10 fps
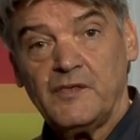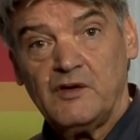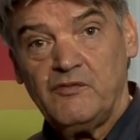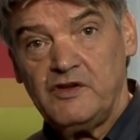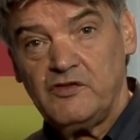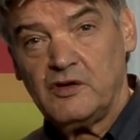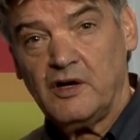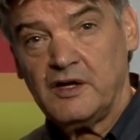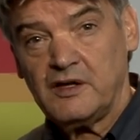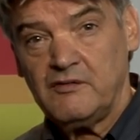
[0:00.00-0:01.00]
Und wenn Sie
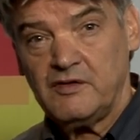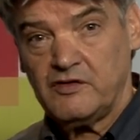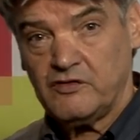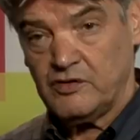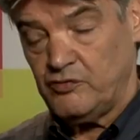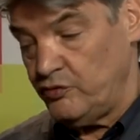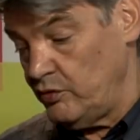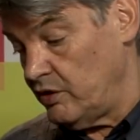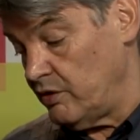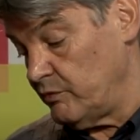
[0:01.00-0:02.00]
da ein gewisses
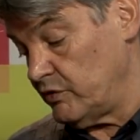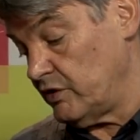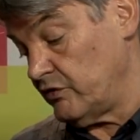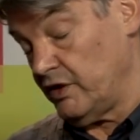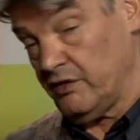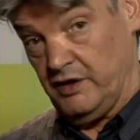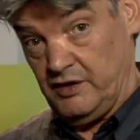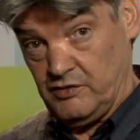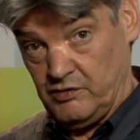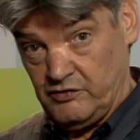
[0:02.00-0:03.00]
Gefühl haben und dass auch
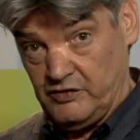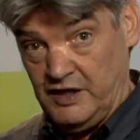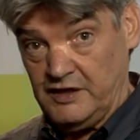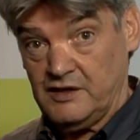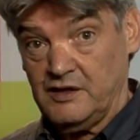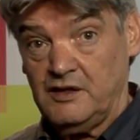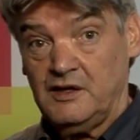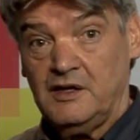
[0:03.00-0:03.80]
eine konstante